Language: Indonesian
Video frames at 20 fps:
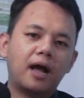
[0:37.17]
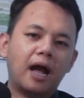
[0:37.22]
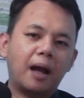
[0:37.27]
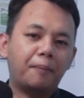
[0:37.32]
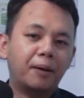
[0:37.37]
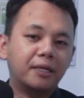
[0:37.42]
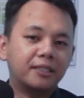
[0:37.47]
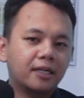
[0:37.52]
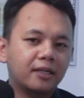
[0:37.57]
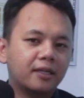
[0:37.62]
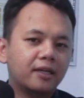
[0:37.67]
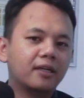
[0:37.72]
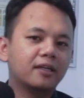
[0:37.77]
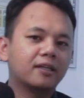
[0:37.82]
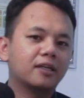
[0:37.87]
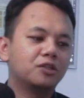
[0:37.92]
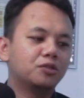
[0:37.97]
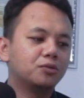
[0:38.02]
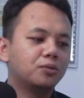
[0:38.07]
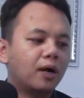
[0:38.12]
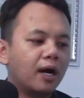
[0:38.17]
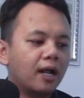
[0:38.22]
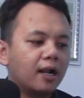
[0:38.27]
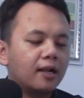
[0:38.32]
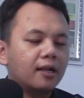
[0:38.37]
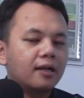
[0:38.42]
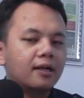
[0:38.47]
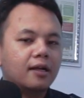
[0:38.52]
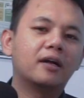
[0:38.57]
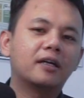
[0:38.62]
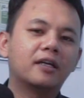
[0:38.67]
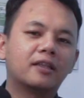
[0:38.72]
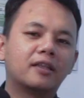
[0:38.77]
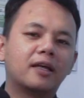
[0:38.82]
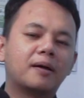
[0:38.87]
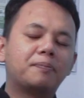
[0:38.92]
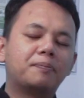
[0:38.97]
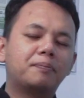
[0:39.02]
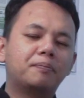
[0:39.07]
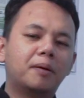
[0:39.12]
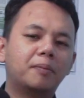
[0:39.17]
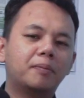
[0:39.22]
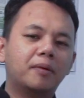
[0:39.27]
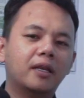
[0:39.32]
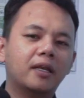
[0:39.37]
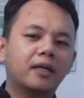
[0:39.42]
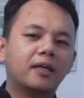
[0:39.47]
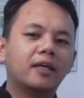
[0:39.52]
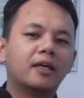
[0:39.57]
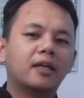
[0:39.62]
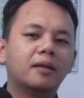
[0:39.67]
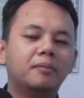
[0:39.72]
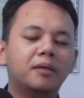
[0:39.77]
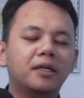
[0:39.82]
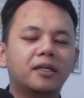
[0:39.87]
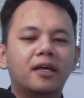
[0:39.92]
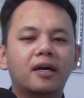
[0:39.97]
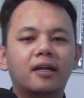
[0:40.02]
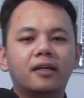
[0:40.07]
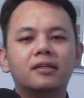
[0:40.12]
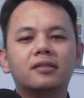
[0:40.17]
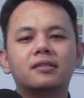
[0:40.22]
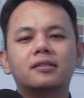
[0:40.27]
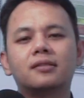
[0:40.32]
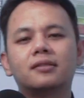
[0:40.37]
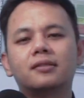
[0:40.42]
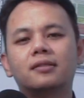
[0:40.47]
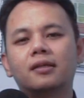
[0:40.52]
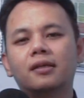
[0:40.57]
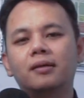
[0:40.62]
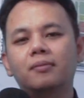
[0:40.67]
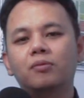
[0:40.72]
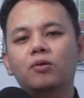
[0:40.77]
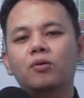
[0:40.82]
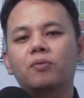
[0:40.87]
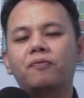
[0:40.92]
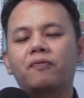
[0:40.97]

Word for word: Apa saja yang kita jual? Kita memiliki lebih dari 1000